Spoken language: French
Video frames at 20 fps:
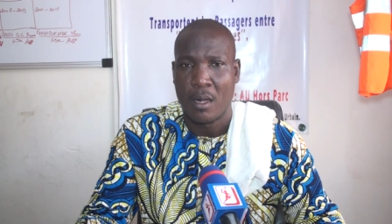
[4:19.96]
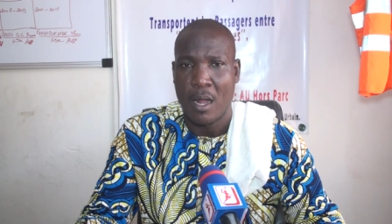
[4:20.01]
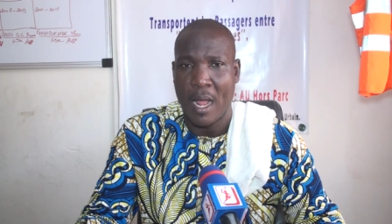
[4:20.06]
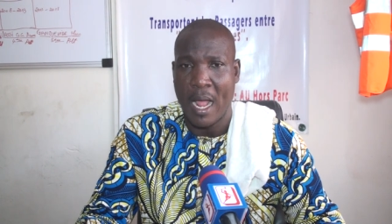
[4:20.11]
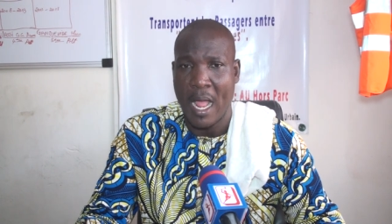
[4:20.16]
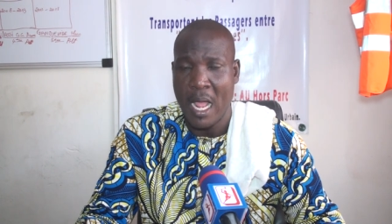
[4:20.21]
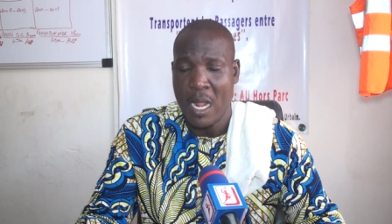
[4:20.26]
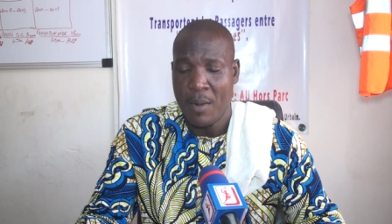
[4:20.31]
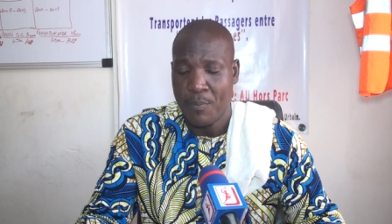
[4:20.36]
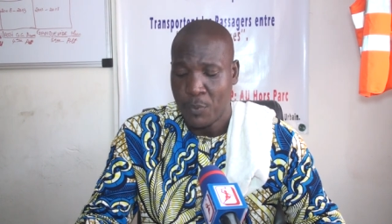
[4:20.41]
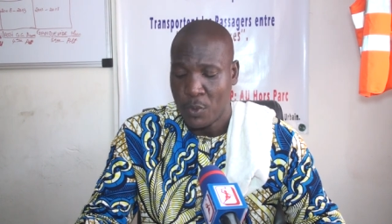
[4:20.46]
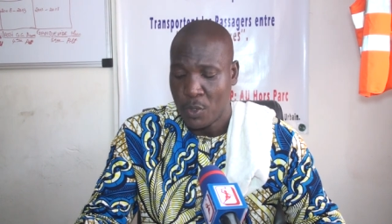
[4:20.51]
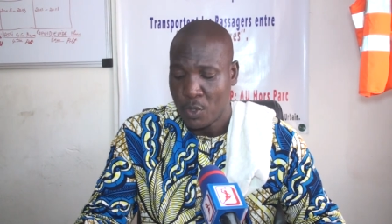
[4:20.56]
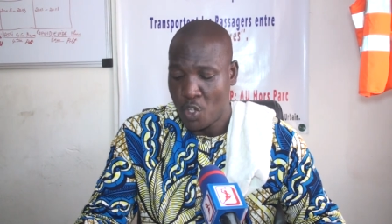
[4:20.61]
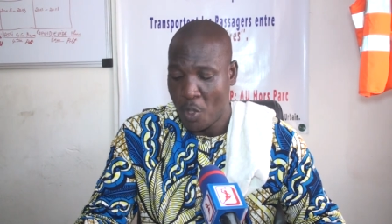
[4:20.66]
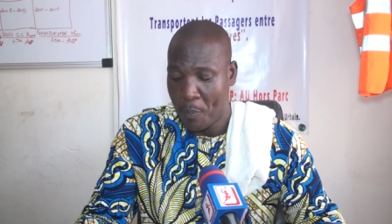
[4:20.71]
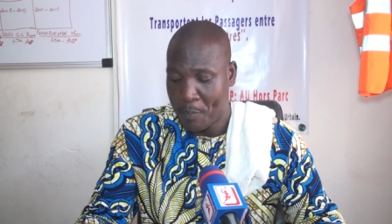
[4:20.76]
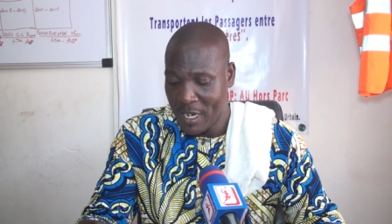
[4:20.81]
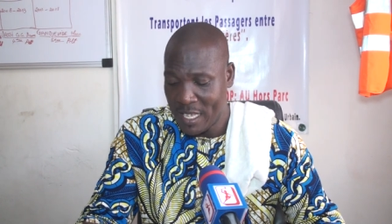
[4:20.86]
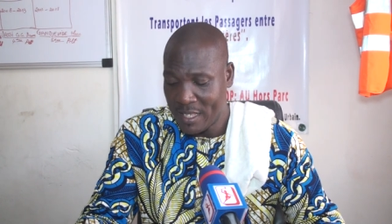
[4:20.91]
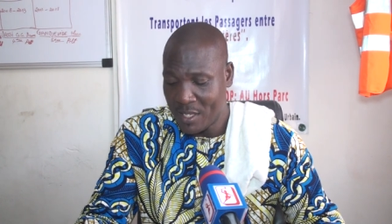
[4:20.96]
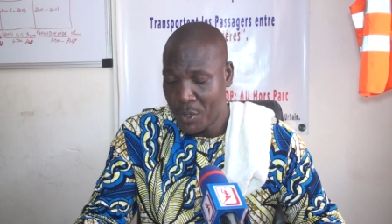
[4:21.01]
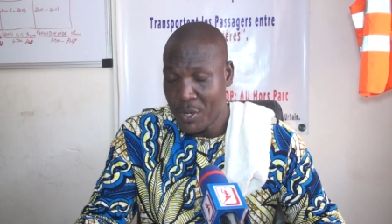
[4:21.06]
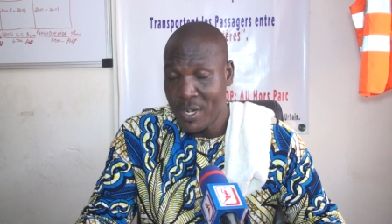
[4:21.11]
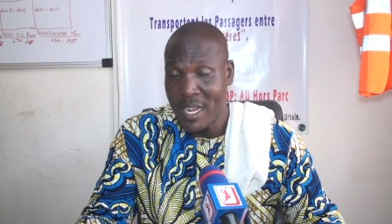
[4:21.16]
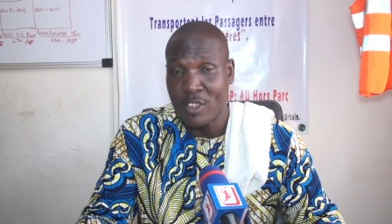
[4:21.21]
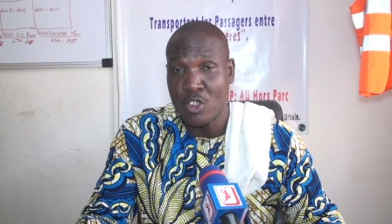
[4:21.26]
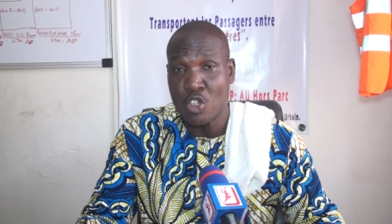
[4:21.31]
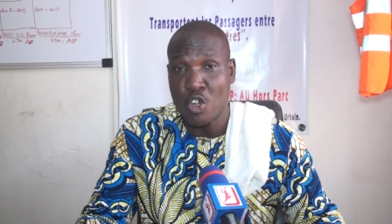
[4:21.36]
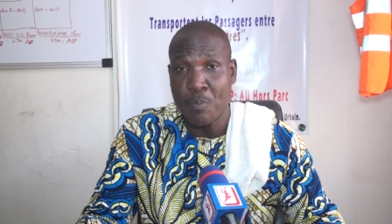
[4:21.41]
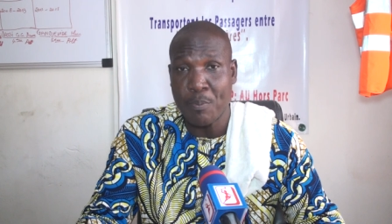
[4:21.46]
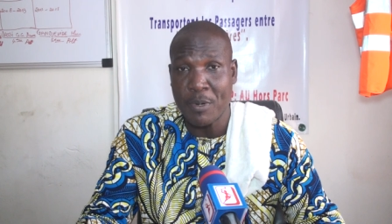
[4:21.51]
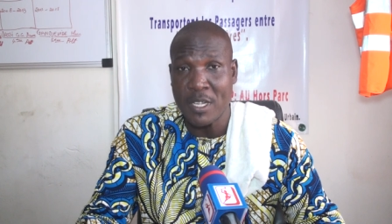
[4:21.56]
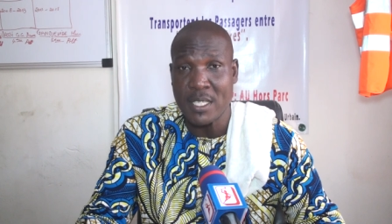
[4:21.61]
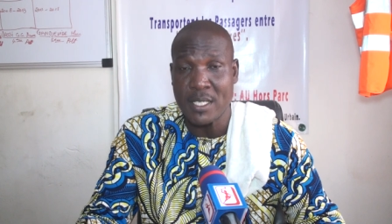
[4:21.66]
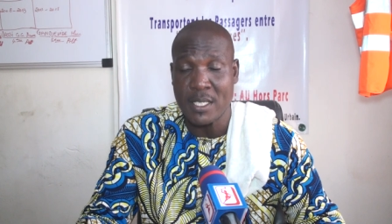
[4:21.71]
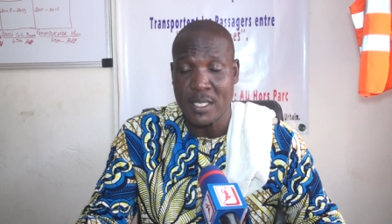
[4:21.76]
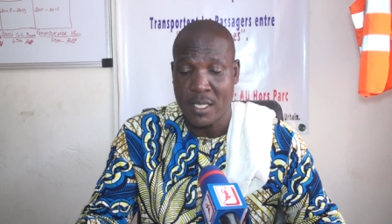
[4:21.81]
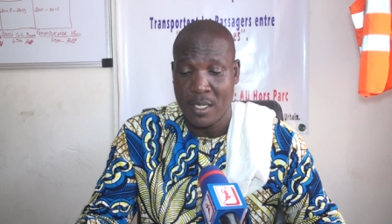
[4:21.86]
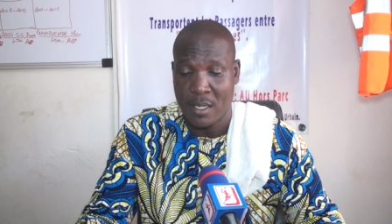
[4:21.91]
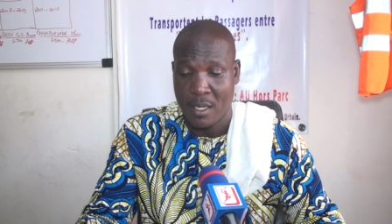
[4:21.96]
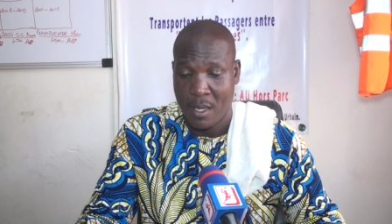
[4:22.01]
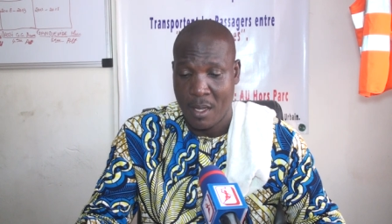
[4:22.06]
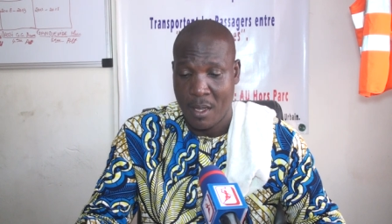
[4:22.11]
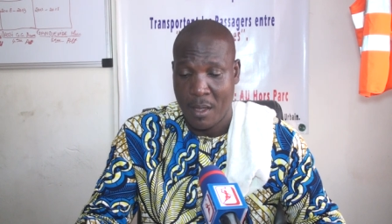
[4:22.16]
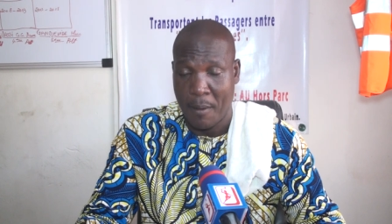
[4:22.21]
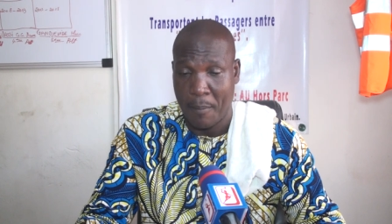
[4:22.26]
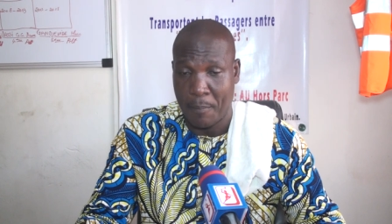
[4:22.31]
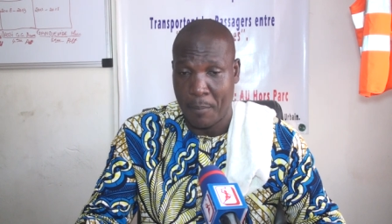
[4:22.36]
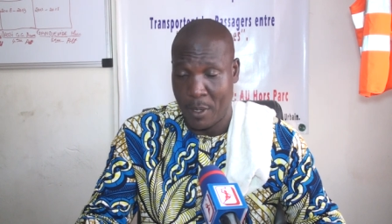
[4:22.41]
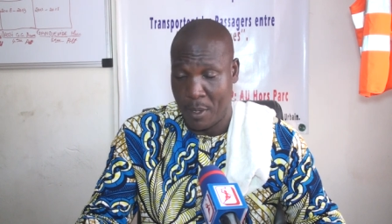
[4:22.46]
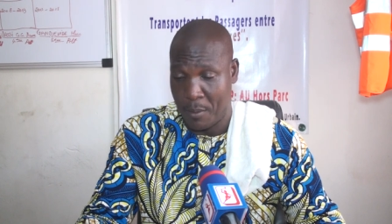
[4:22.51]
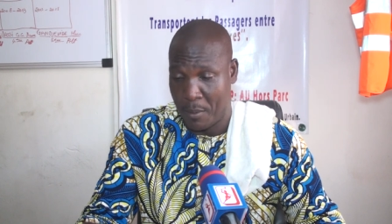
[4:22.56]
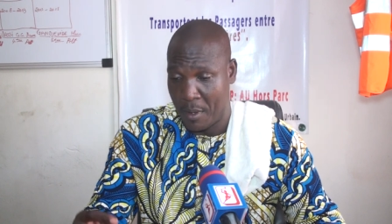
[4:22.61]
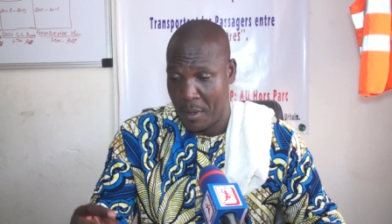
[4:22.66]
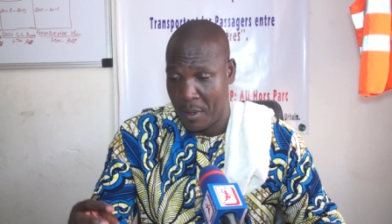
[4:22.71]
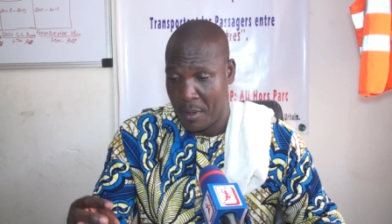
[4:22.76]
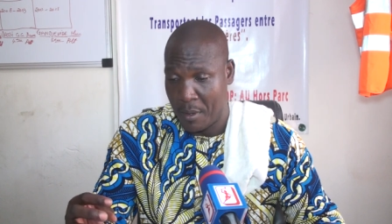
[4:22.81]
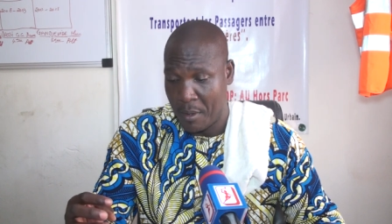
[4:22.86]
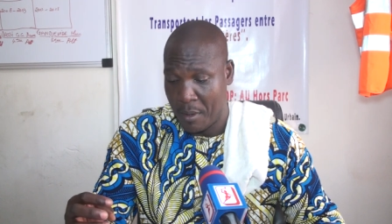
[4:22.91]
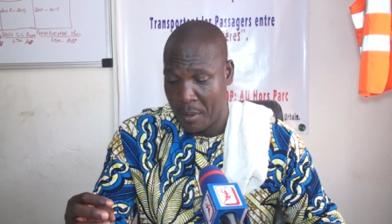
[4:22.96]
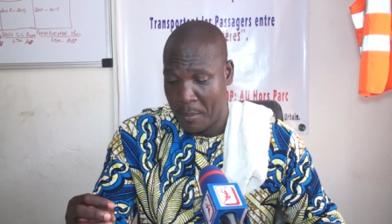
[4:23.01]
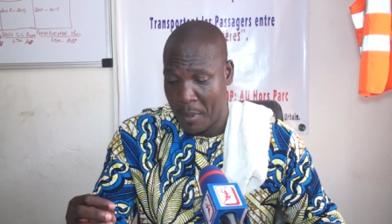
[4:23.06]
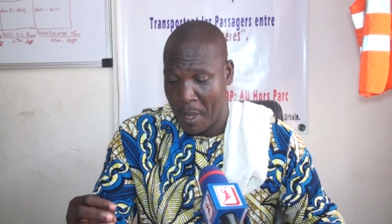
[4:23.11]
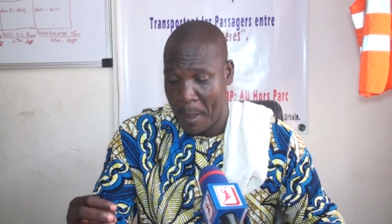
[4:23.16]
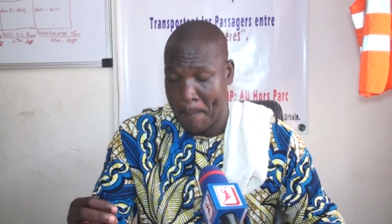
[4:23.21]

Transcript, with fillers: hein, de prendre une entreprise euh, euh, euh,